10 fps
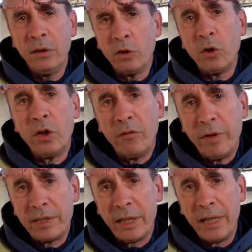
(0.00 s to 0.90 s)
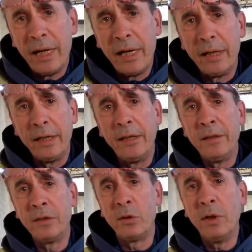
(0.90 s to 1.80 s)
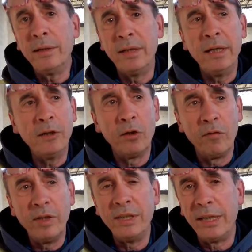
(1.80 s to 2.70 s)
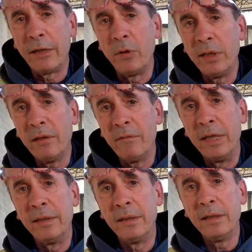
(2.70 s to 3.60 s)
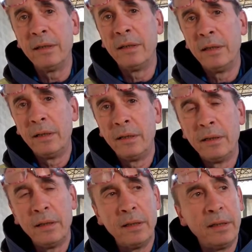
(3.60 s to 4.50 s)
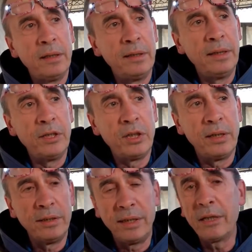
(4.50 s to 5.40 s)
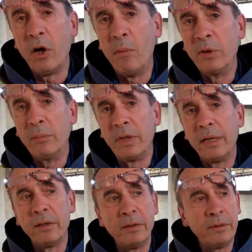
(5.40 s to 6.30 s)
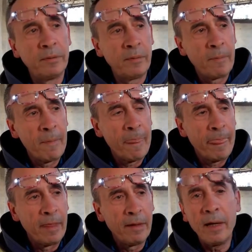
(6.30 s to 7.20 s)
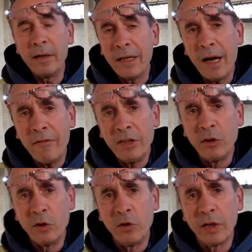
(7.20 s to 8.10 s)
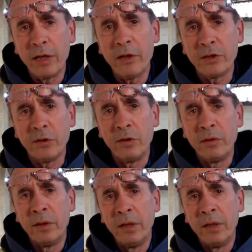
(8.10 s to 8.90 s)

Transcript: il dottore lo fa sdraiare sul lettino, lo visita accuratamente e gli dice si accomodi prego. È eh, grave dottore, che cosa ho?